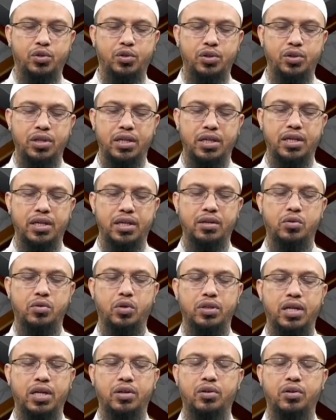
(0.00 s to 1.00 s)
আর যদি
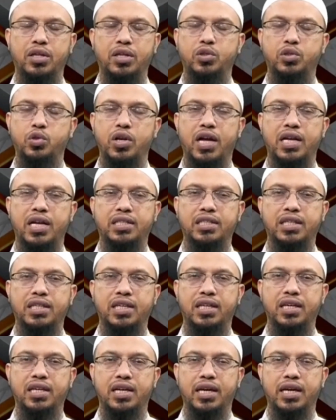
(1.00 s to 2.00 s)
কথার কথা চলে
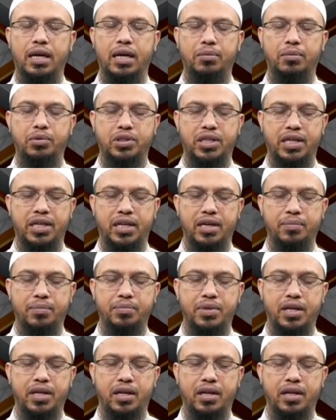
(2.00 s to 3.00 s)
আসে এবং সেখানে
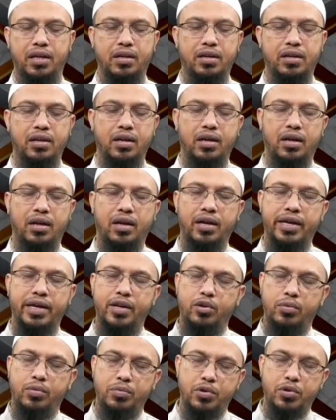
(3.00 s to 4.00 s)
আপনার
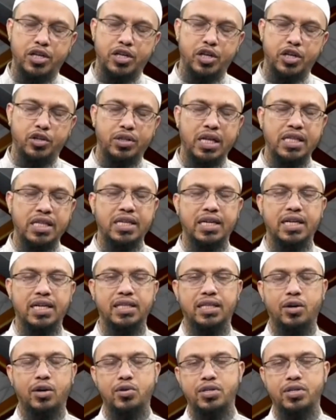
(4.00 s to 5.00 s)
এরকম কোনো নিয়ত না
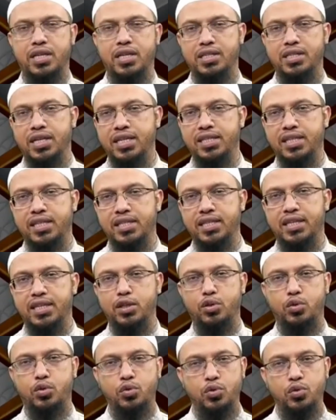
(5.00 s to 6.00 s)
থাকে তাহলে সেটা জায়জ আছে
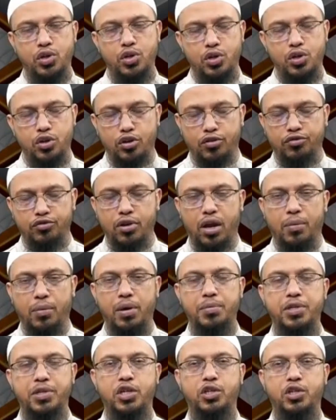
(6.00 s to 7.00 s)
কিন্তু নফল
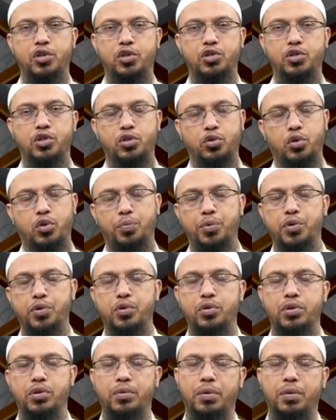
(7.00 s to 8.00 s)
আমল বিশেষ করে যত গোপন
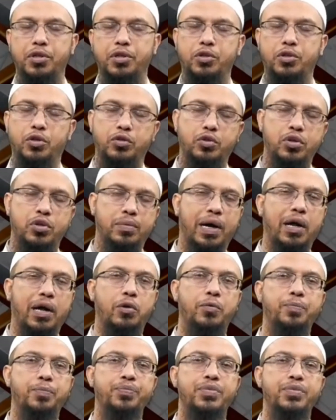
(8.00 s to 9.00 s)
করতে পারবেন ততই
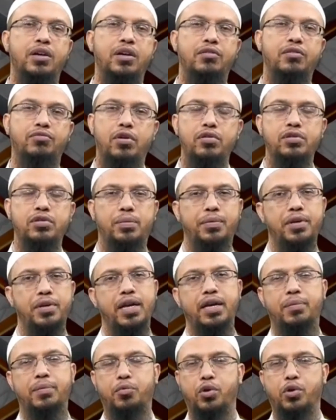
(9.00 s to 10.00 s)
ভালো ফরজ আমল
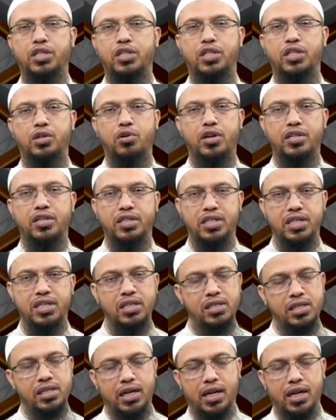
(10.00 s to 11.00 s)
এটা প্রকাশ্যে করার
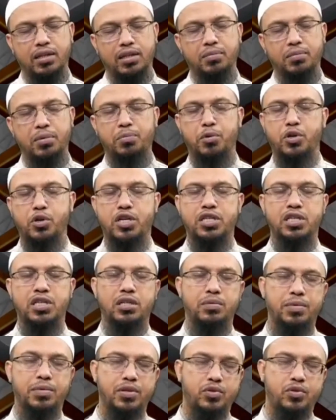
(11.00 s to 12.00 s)
জিনিস জাকাত আপনি
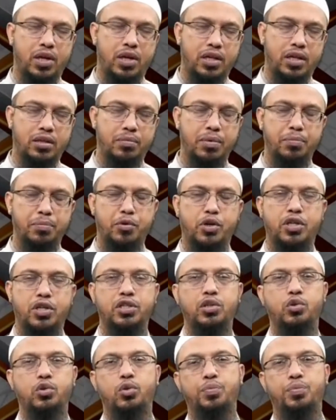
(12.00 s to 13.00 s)
প্রকাশ্যে দিবেন সলাত আপনি
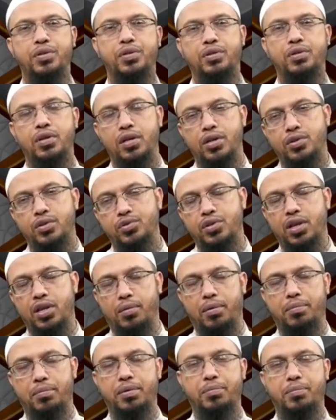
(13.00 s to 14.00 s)
প্রকাশ্যে করবেন
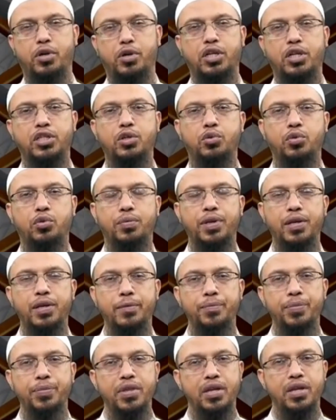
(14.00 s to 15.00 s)
সিয়াম আপনি প্রকাশ্যে করবেন
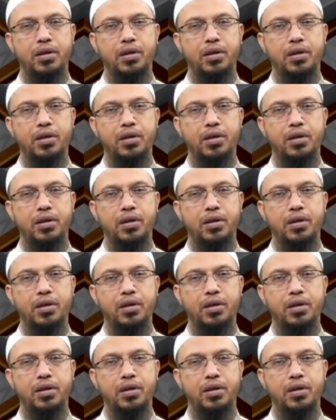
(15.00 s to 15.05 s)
